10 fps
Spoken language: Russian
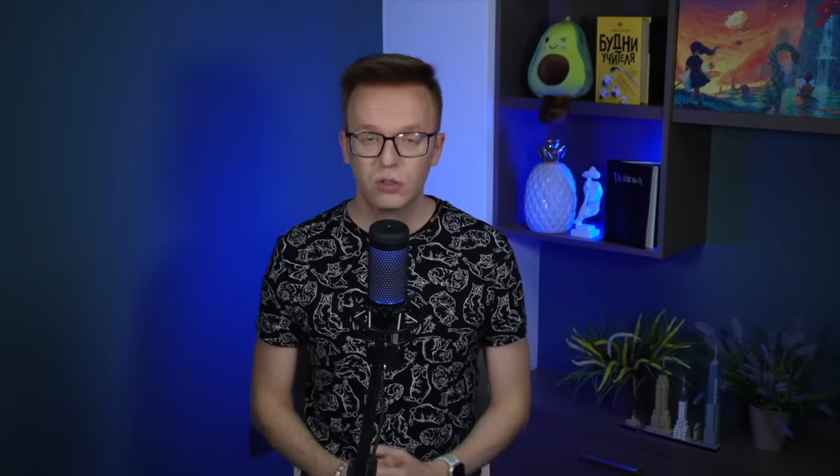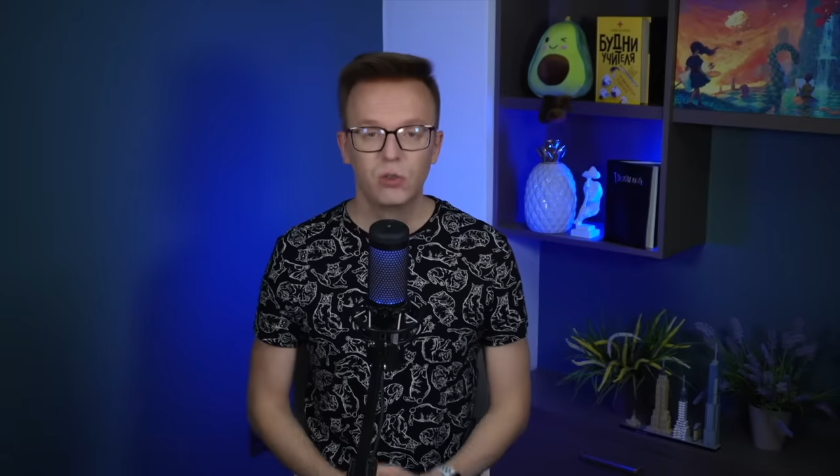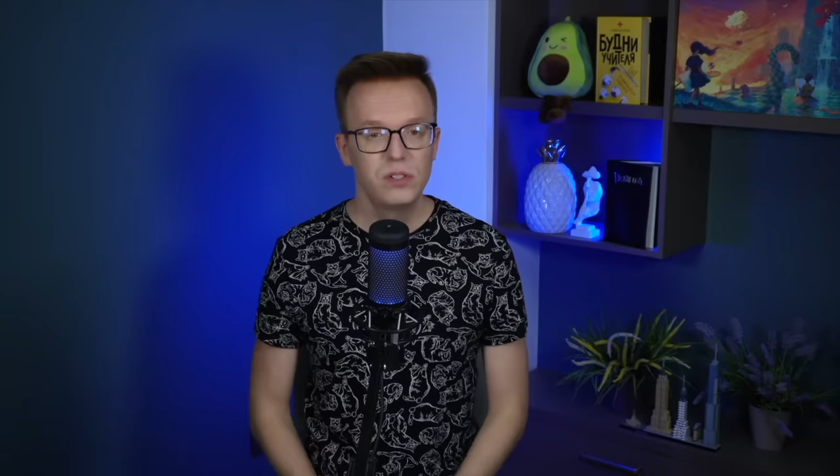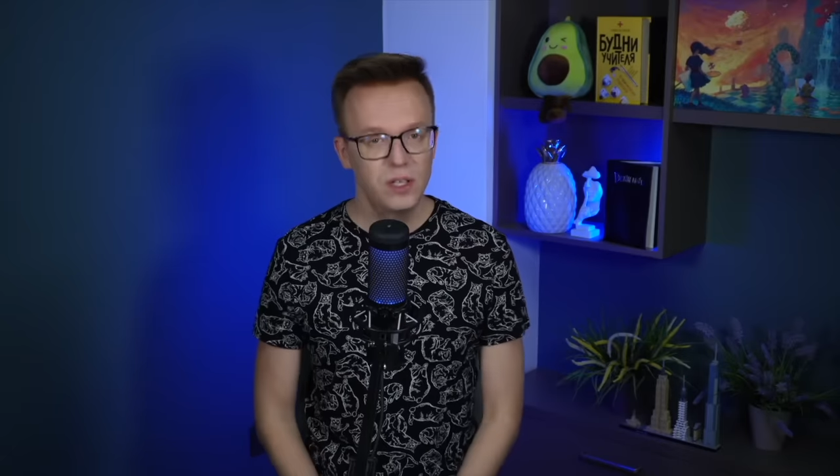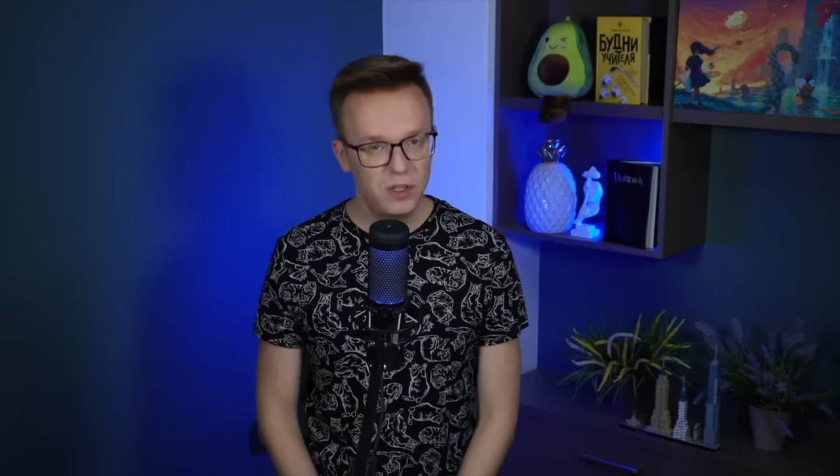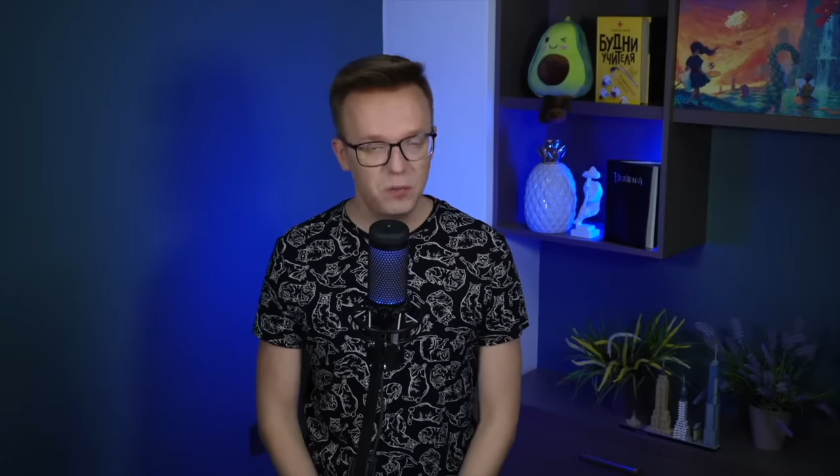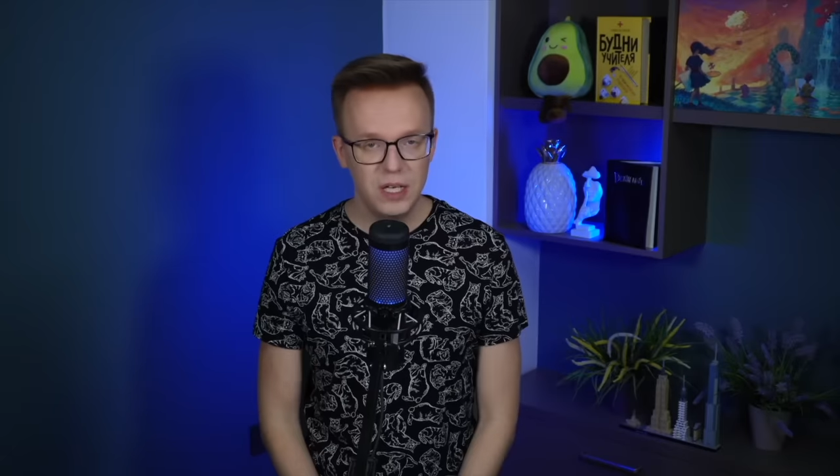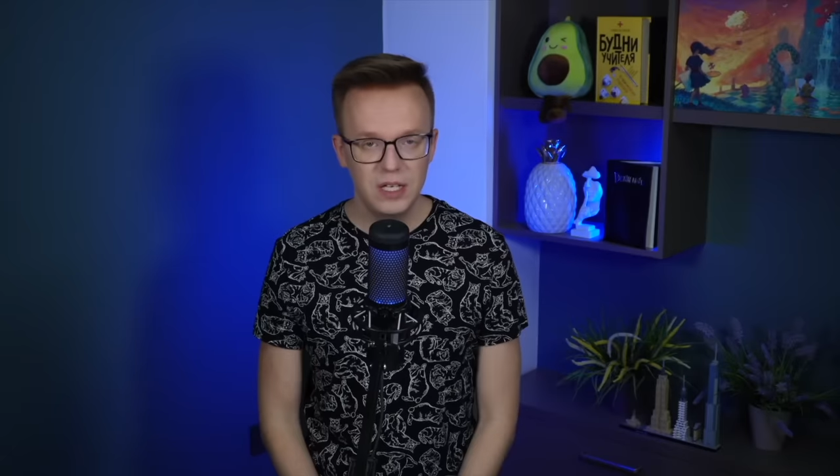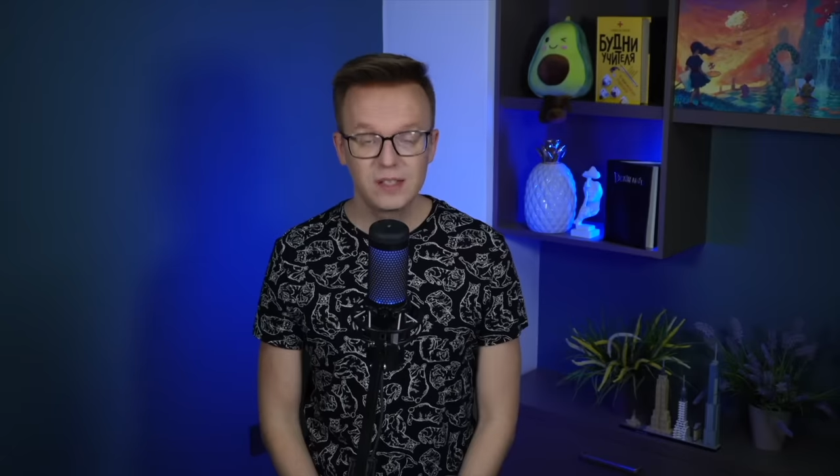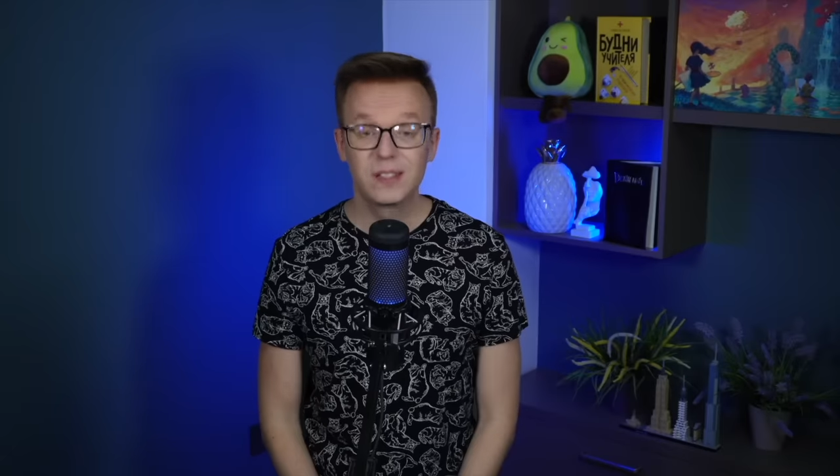но тем не
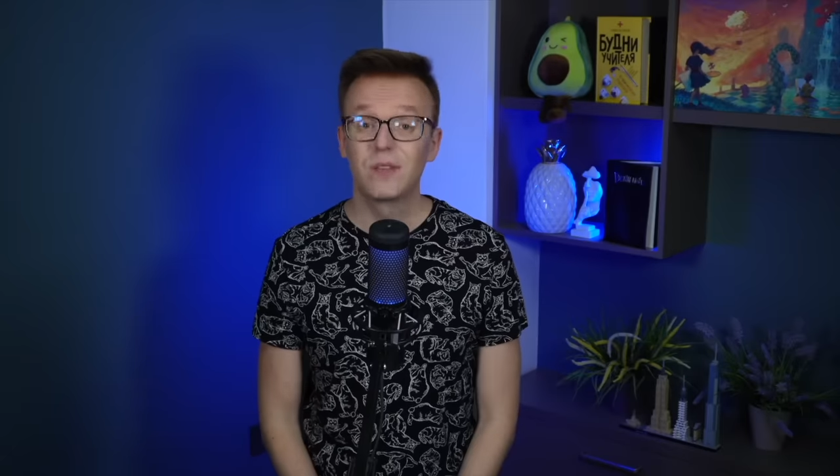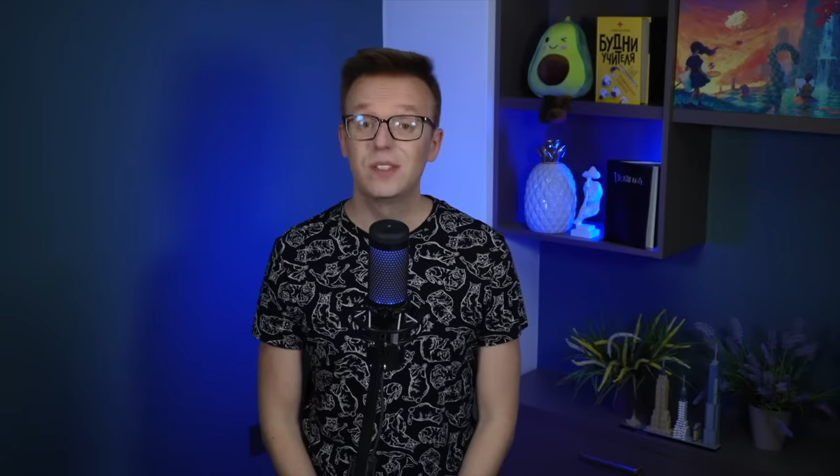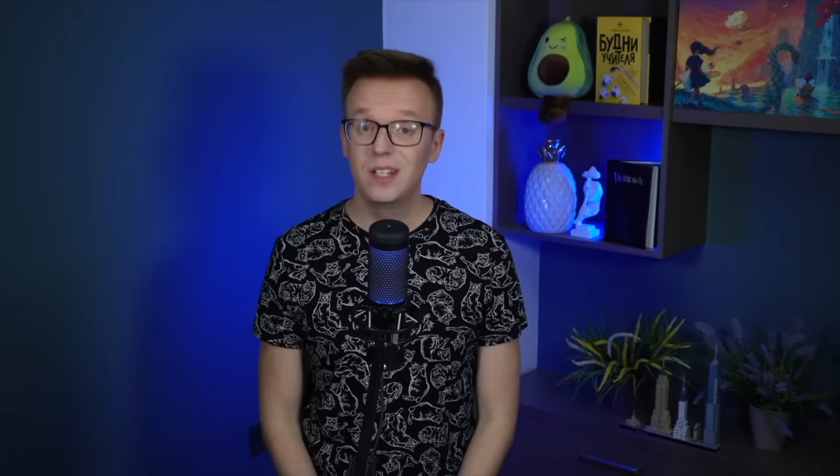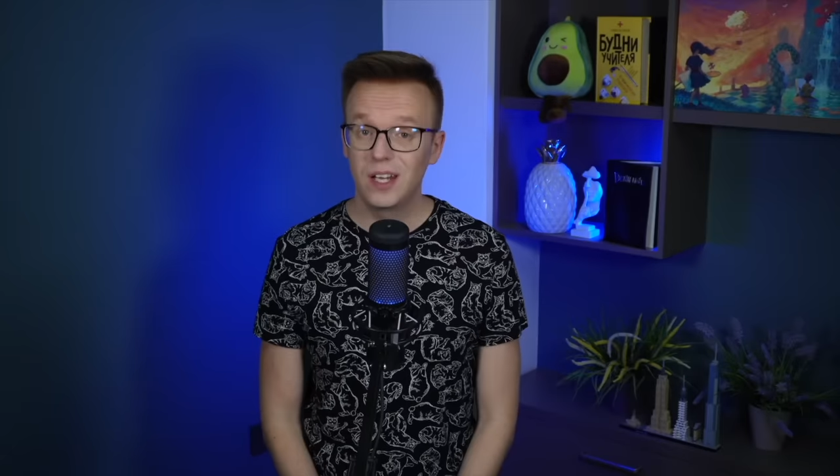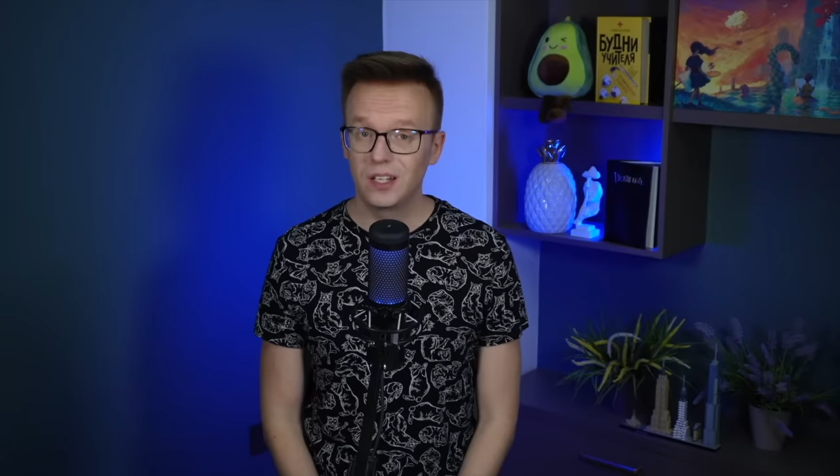менее со всей